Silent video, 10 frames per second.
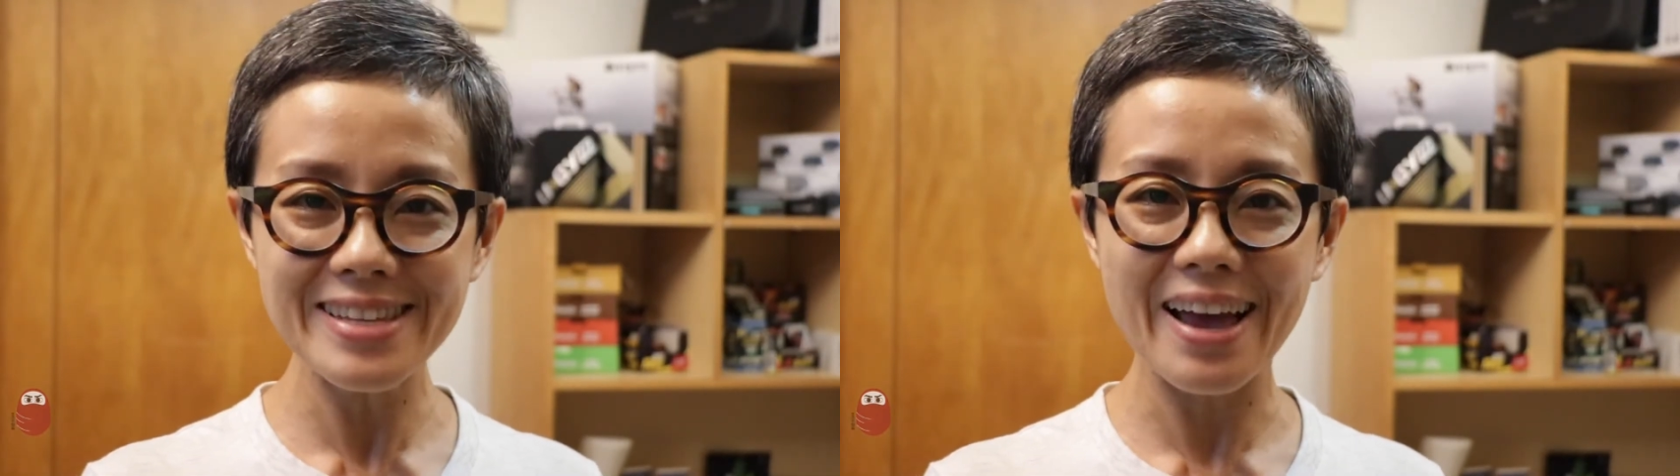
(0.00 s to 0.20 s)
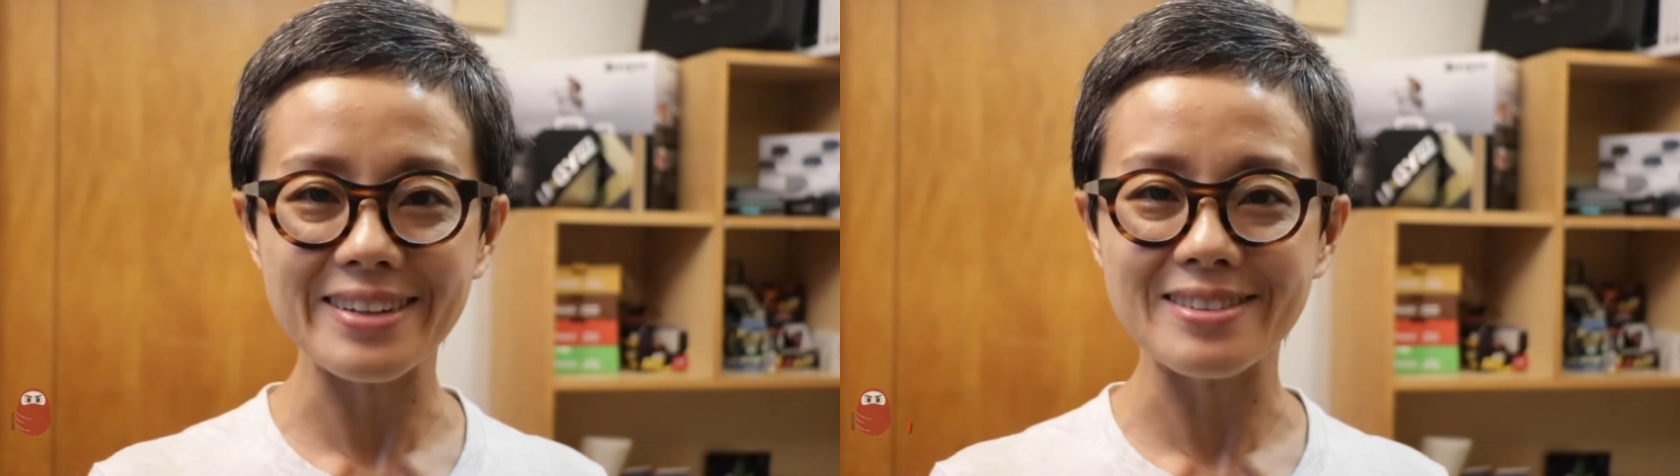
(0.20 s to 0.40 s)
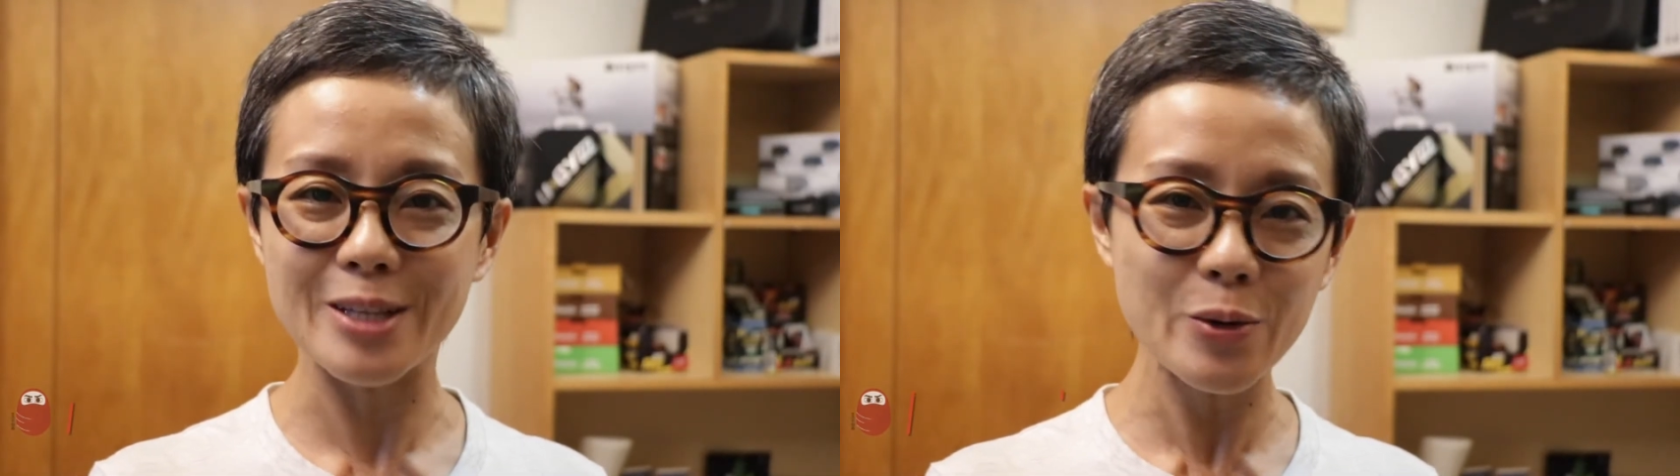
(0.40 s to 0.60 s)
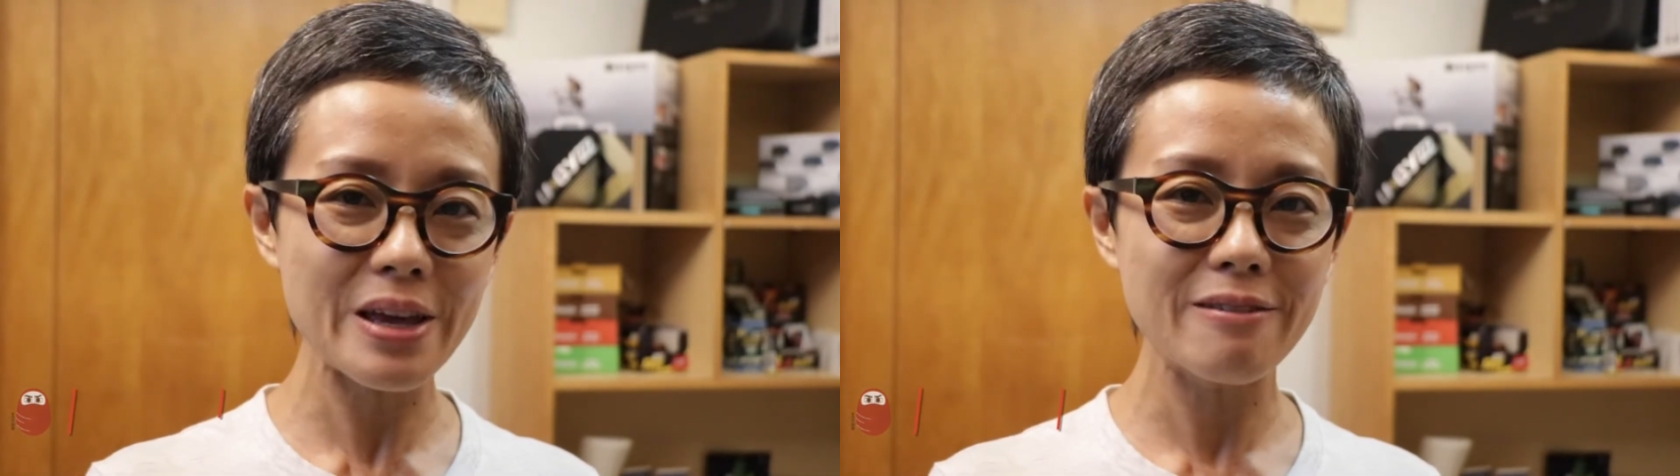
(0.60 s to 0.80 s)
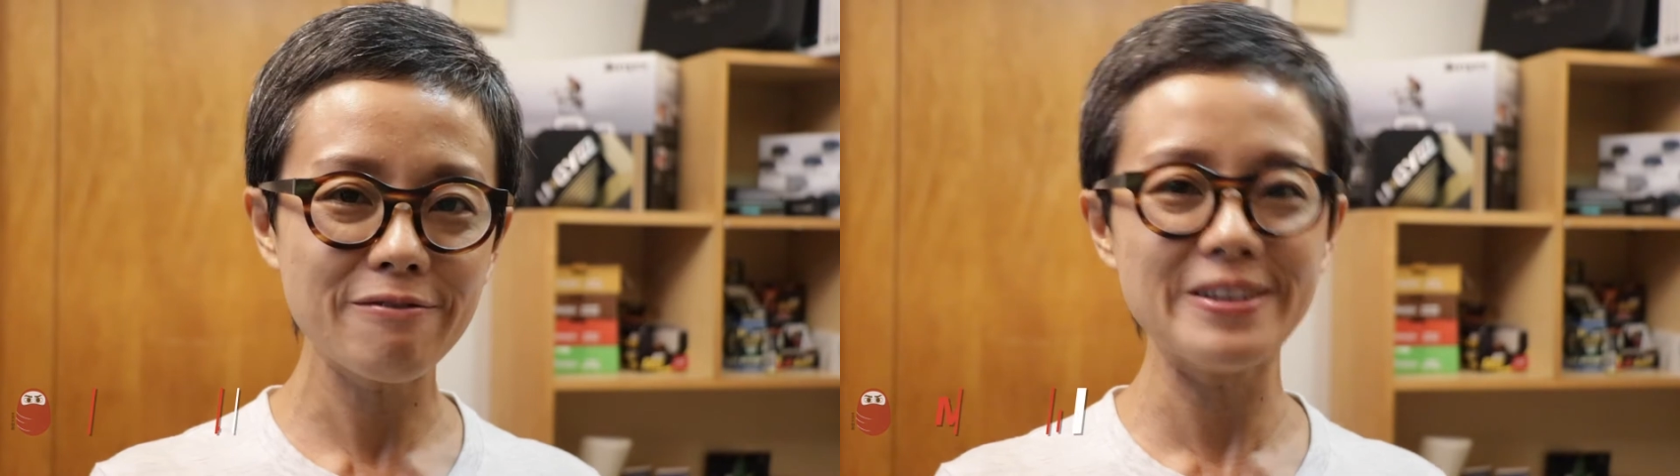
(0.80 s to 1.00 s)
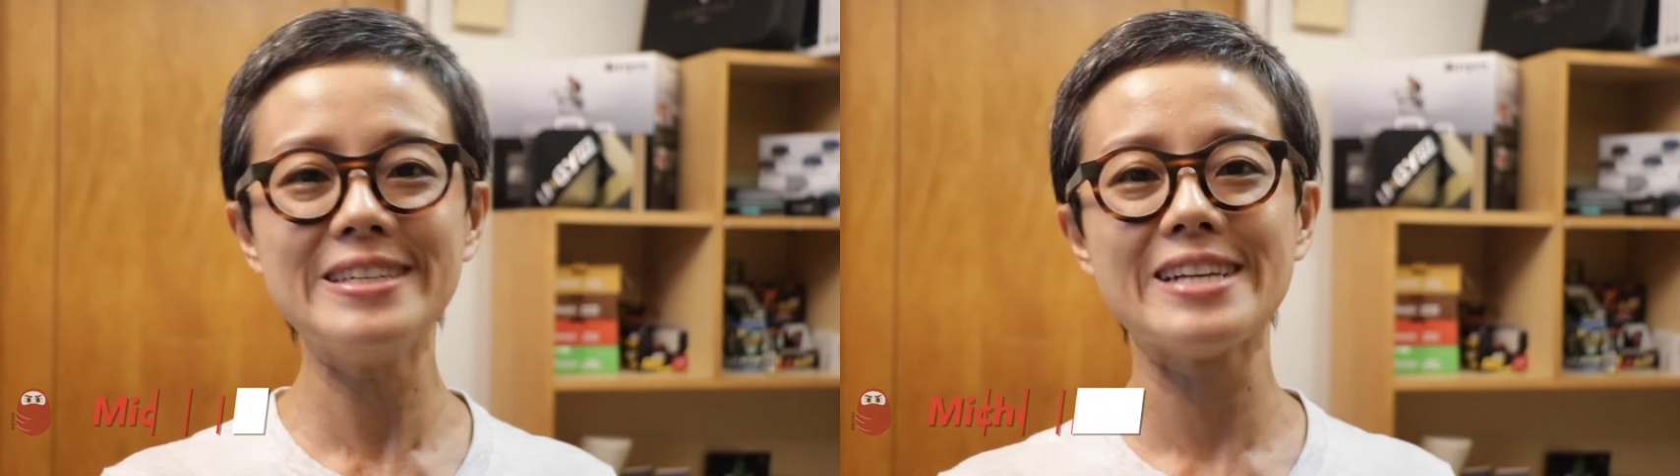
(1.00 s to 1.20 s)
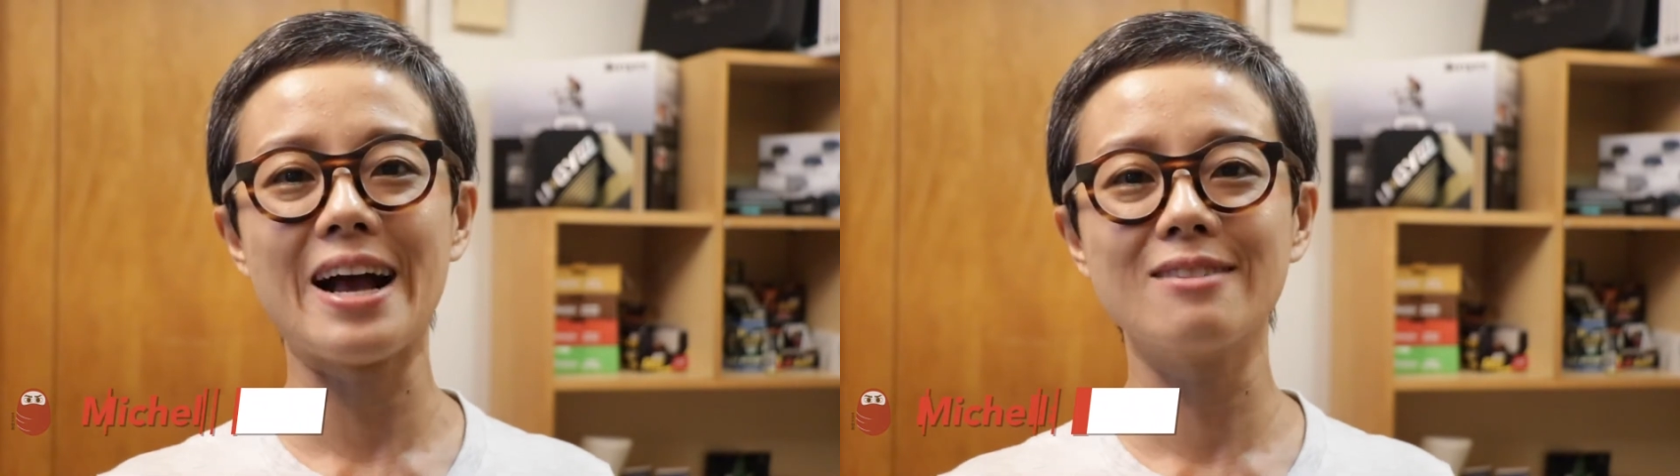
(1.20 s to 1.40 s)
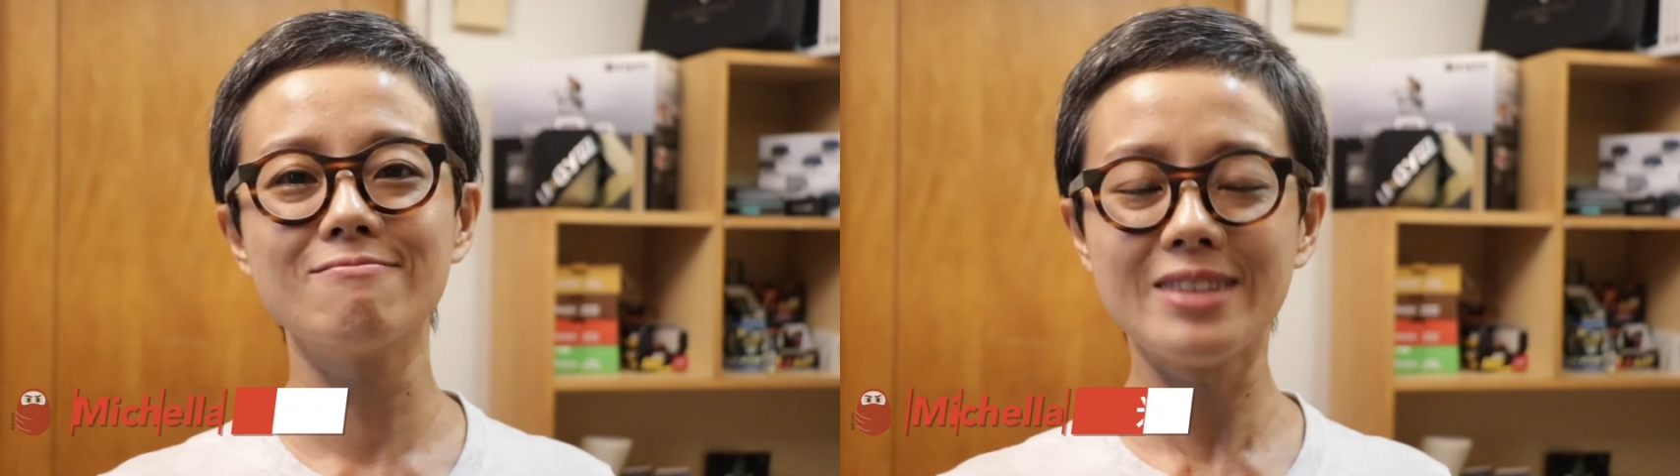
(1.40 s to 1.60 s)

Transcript: 赞、留言、分享、